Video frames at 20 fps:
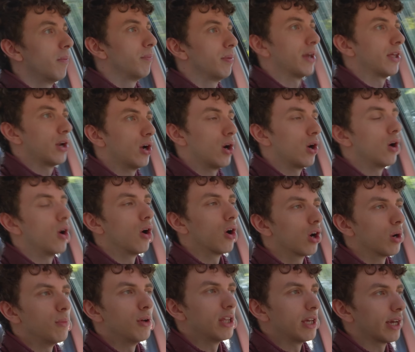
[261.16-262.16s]
pero
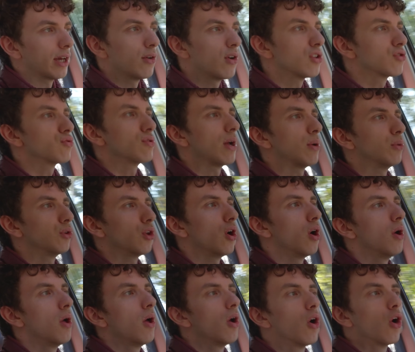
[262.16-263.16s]
como dije, no es un
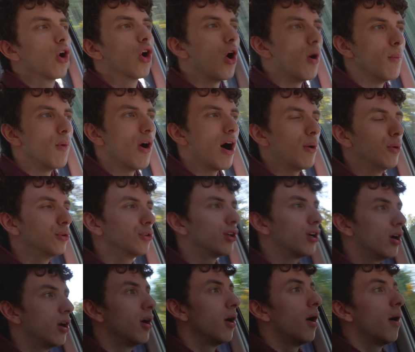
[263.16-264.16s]
auto como
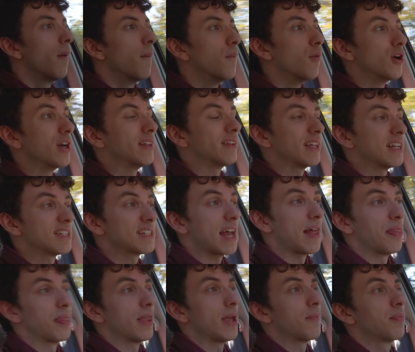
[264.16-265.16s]
auto muy
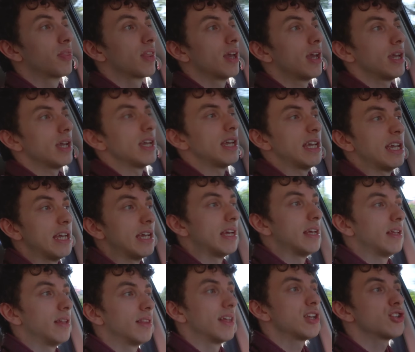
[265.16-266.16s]
interesante.
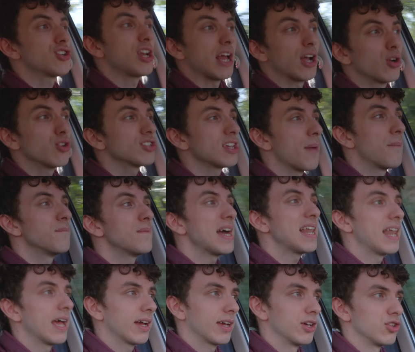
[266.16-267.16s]
Y de hecho las cosas
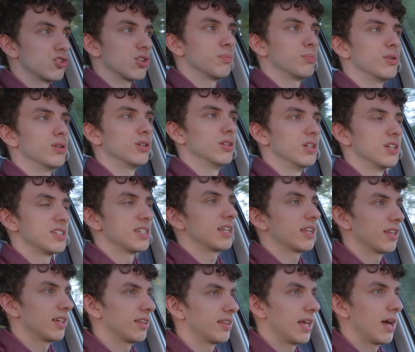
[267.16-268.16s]
malas que yo puedo
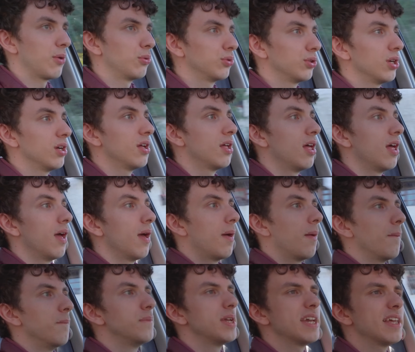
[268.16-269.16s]
decir de este auto
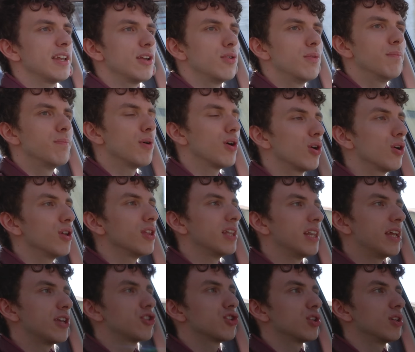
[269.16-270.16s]
vienen un poco
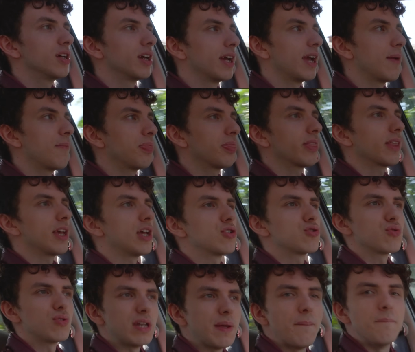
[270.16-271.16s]
del hecho de que
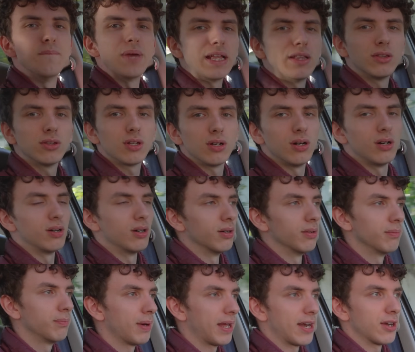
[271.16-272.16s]
es un
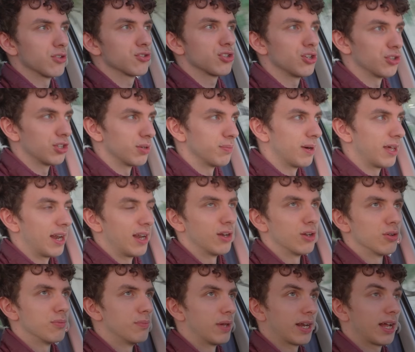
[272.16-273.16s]
invento para nosotros, para
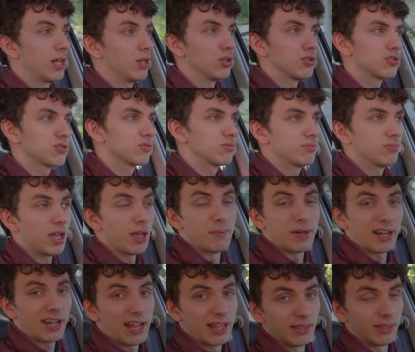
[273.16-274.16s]
los mercados
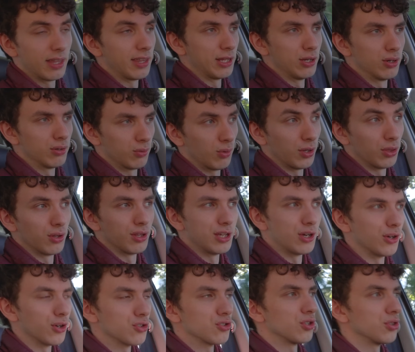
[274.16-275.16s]
emergentes, digo, cuando
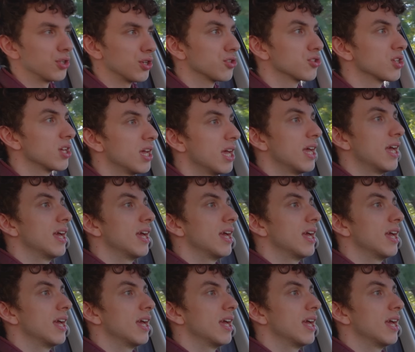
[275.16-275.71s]
digo nosotros.